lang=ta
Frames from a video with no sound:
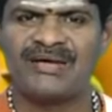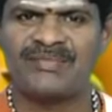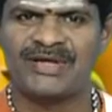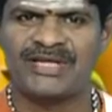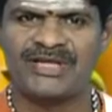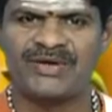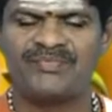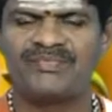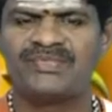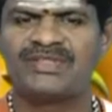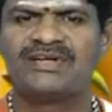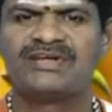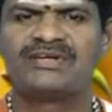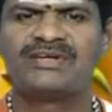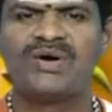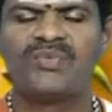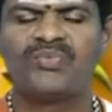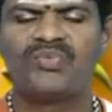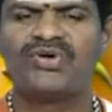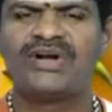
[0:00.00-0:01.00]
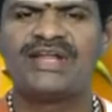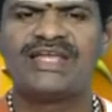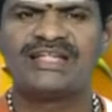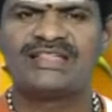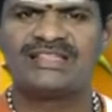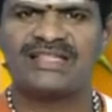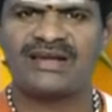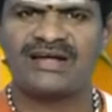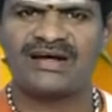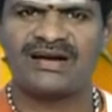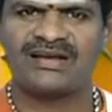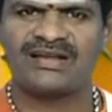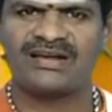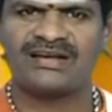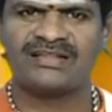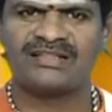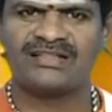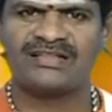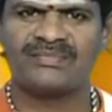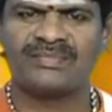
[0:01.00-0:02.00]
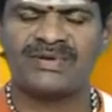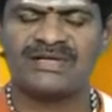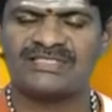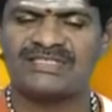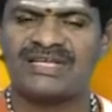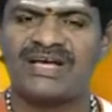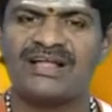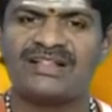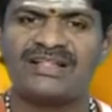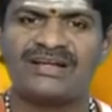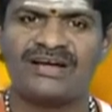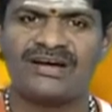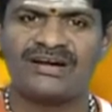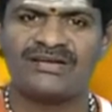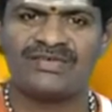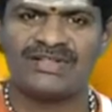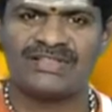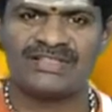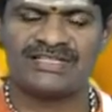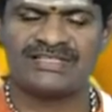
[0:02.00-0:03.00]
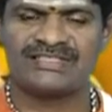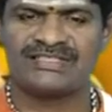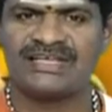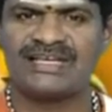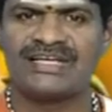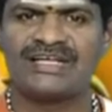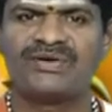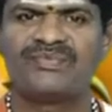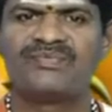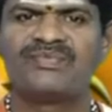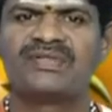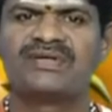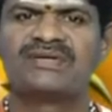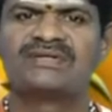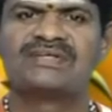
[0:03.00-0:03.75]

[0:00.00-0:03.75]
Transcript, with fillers: அமையும் புண்ணிய தலங்களிலிருந்து பிரசாதங்கள் வந்து சேரும்